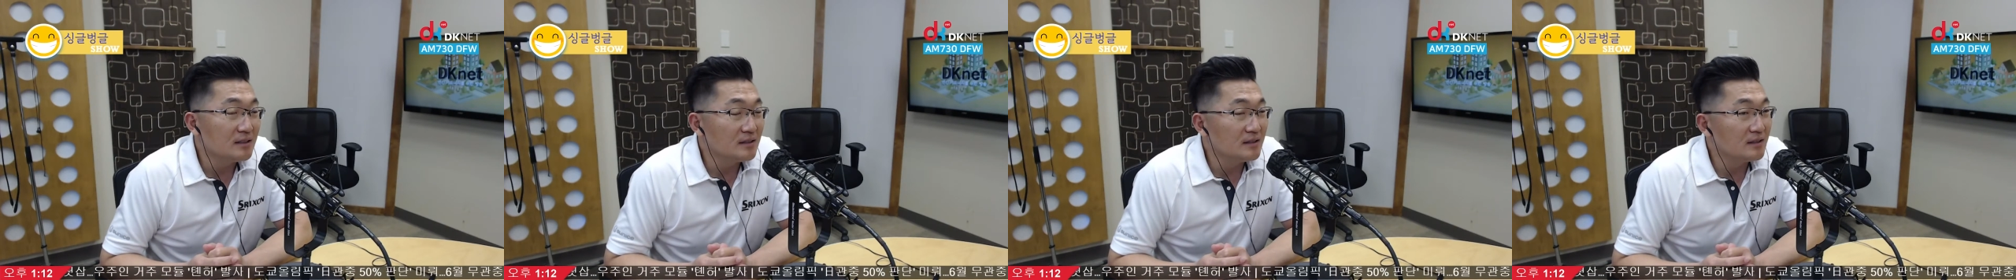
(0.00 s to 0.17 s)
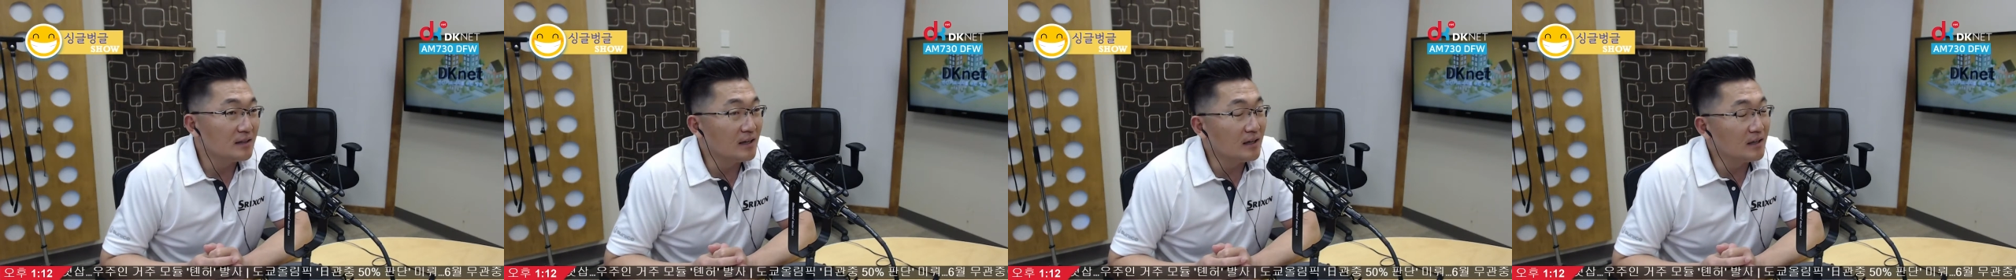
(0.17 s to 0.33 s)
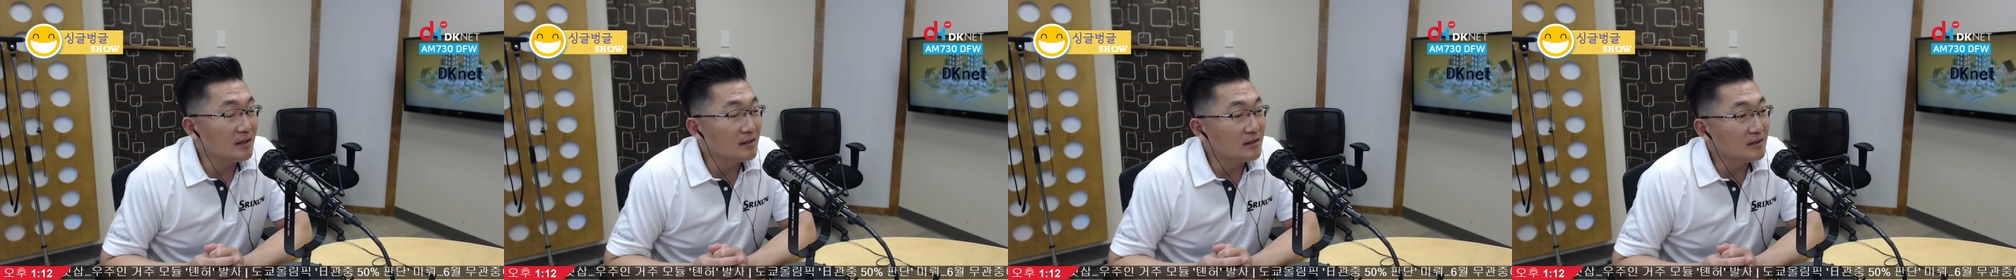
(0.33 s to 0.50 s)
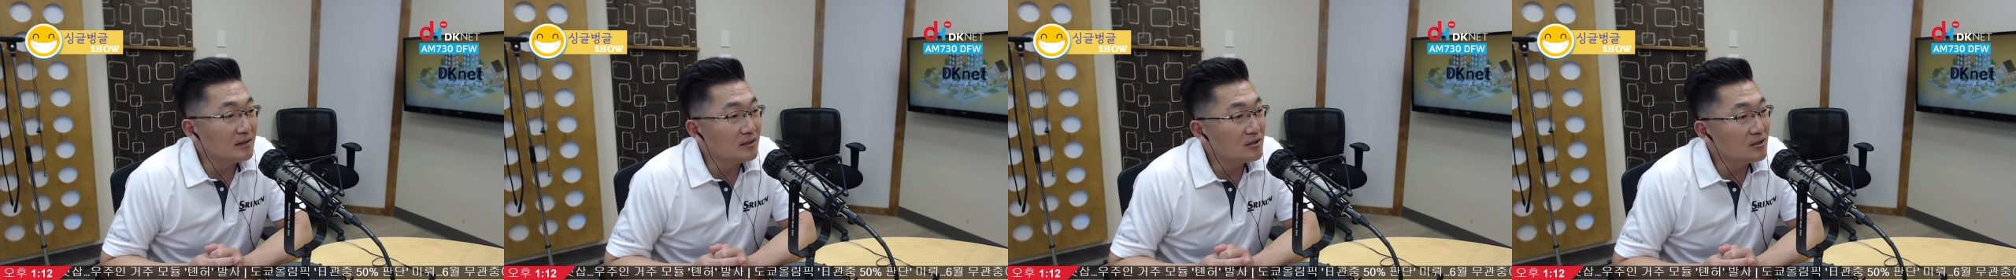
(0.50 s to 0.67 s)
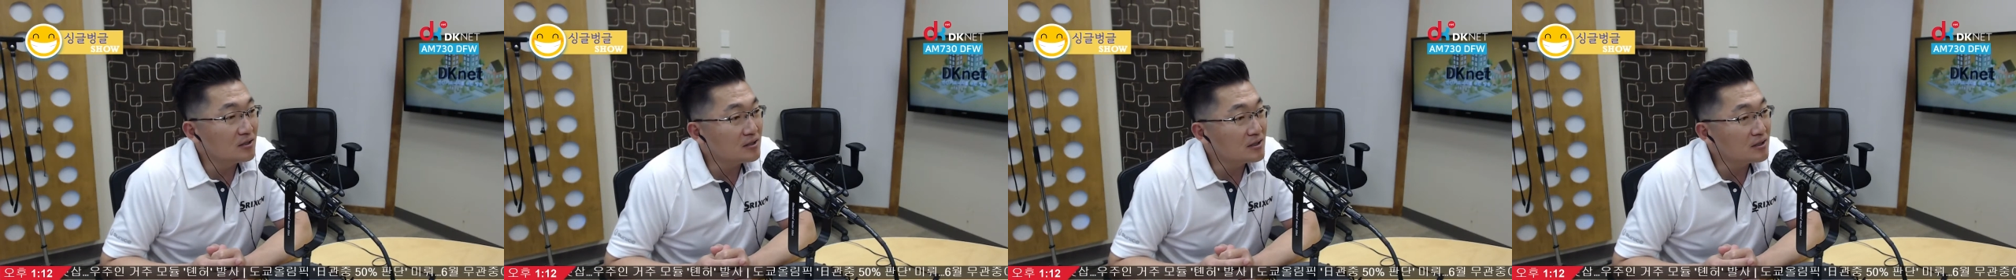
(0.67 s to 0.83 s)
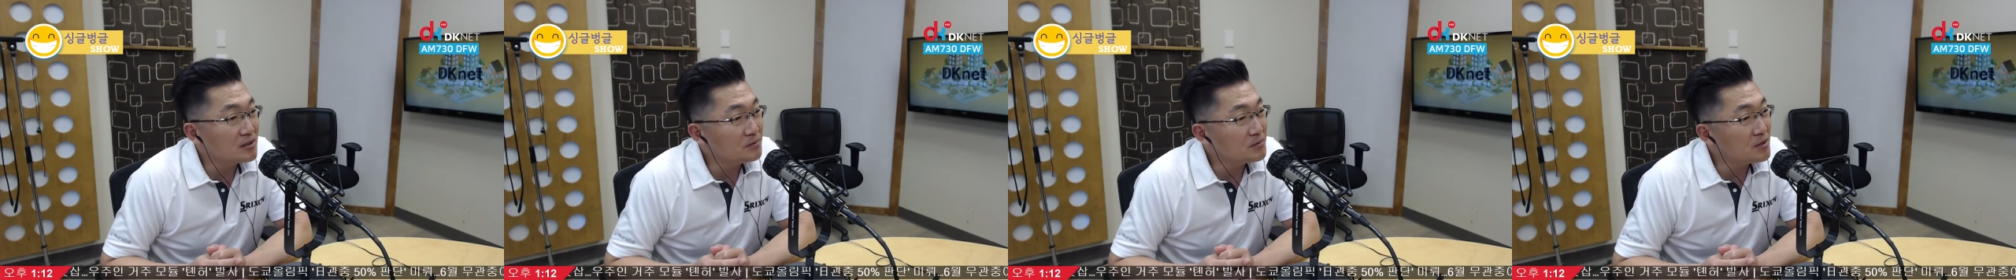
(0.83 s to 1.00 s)
네네.
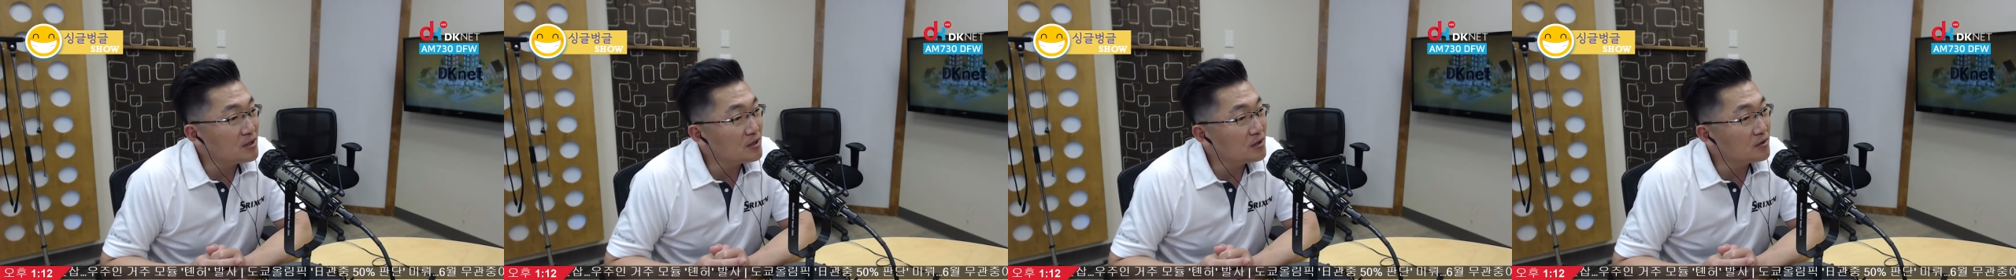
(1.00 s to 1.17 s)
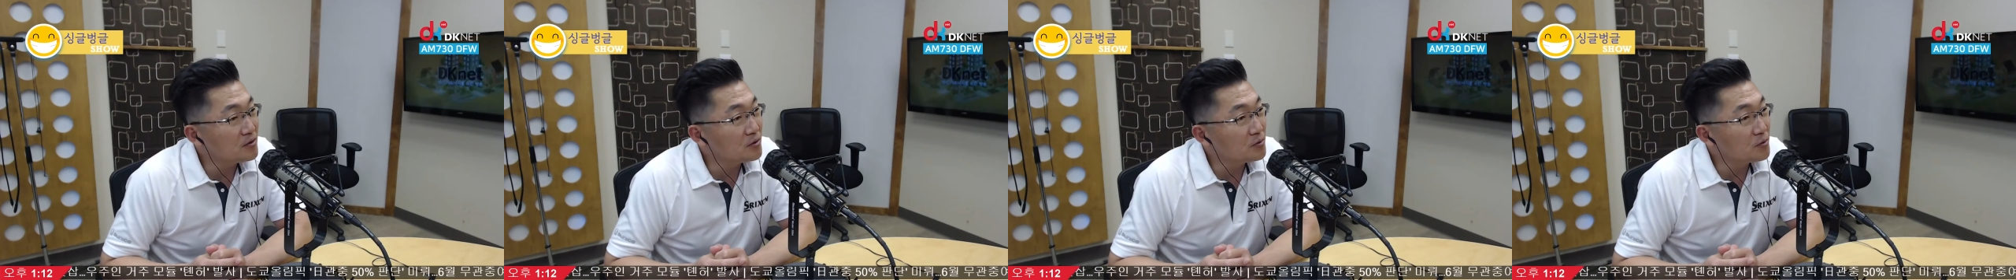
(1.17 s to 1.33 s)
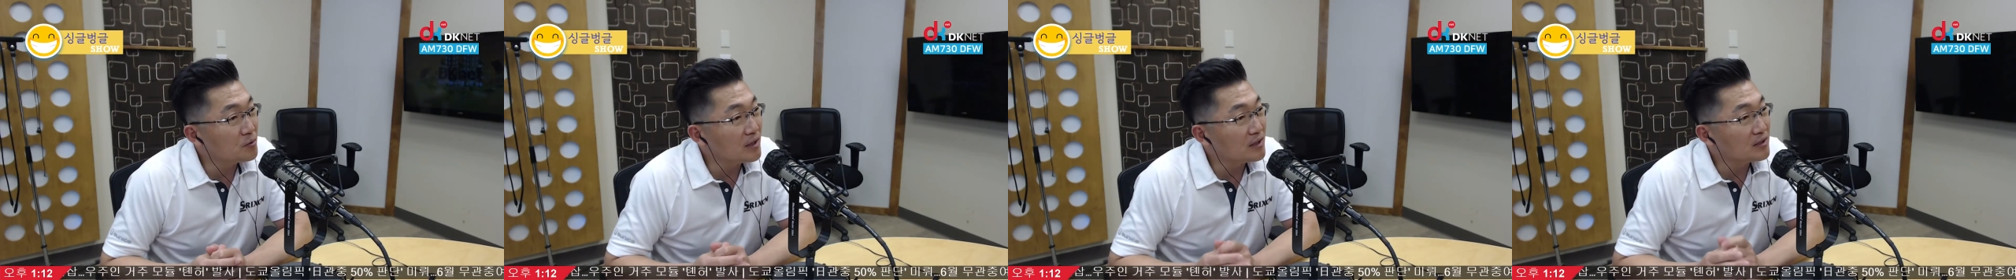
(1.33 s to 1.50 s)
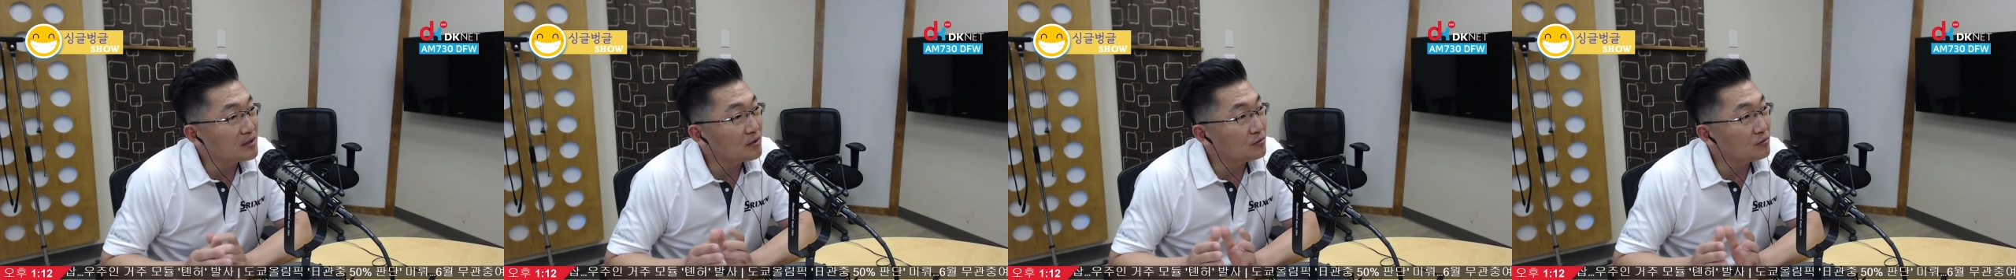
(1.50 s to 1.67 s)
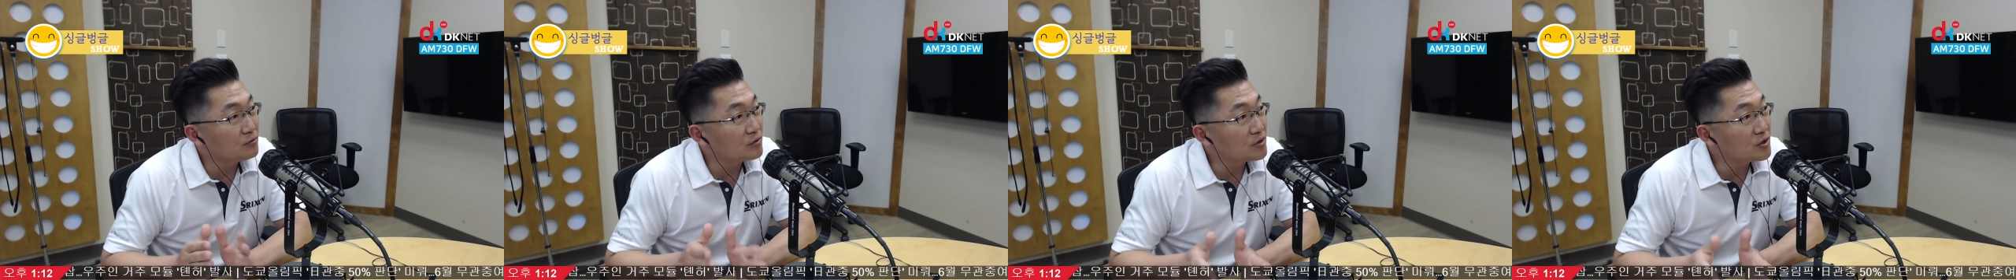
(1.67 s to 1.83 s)
2017년도에 이제